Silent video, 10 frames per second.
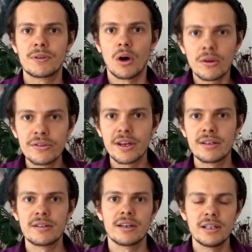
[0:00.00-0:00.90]

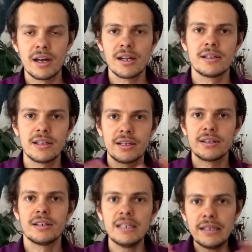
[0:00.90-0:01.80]
Content, der inhaltliche,
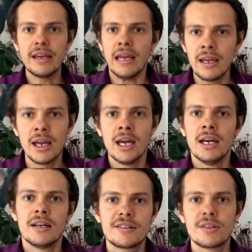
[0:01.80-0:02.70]
die Idee
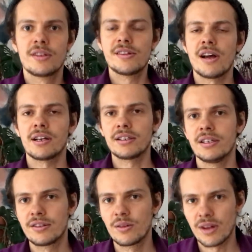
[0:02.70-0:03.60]
sozusagen
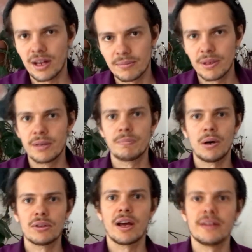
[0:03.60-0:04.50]
hier zu sagen, man
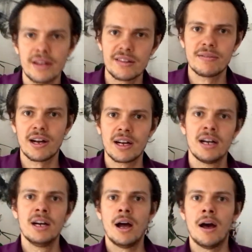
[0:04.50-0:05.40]
baut ein Netzwerk
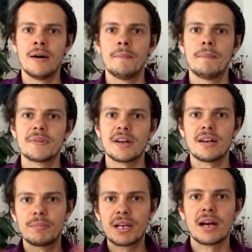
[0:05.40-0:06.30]
ähm,
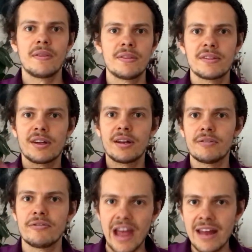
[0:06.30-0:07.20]
seiner Bekannten, seiner
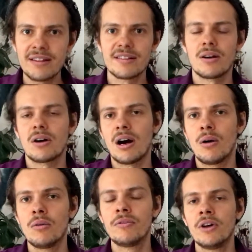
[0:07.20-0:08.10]
Fans auch
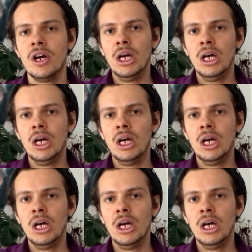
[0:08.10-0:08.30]
auf.